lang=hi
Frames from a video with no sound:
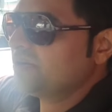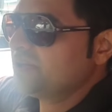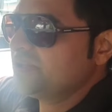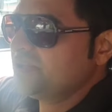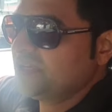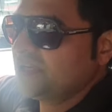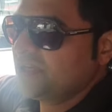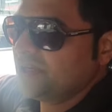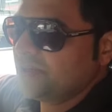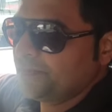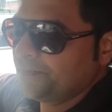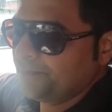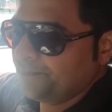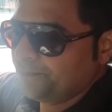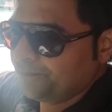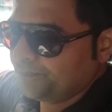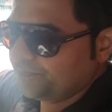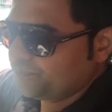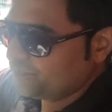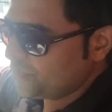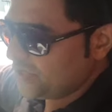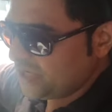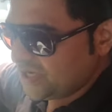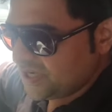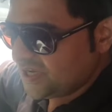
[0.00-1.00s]
और ये
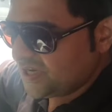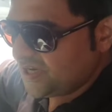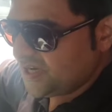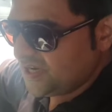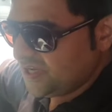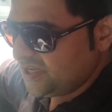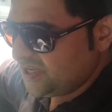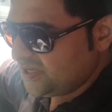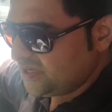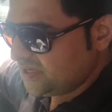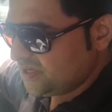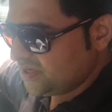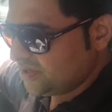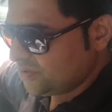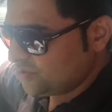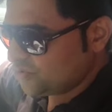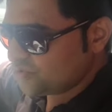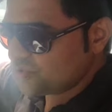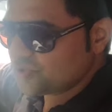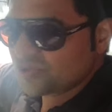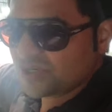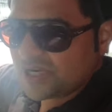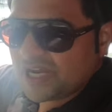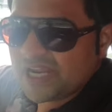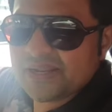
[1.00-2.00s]
बर्गर नहीं ये
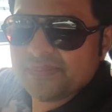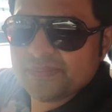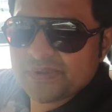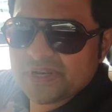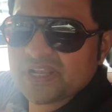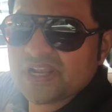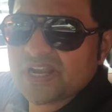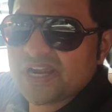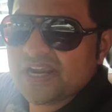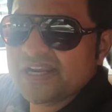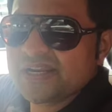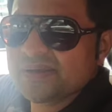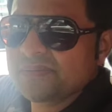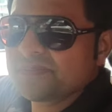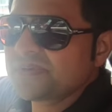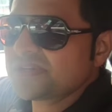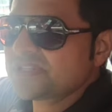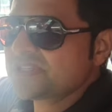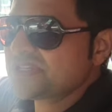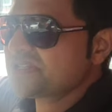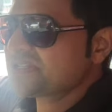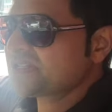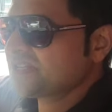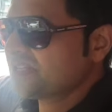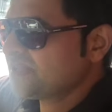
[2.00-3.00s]
कुछ खाने पीने का आइटम
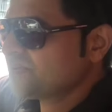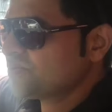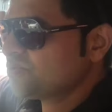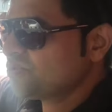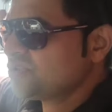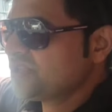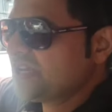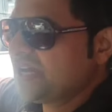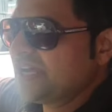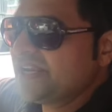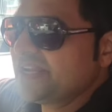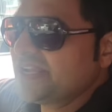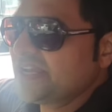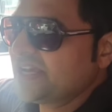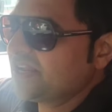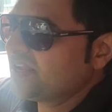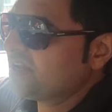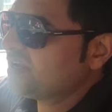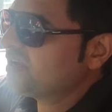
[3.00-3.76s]
परचेज करा था मुझे ध्यान नहीं आ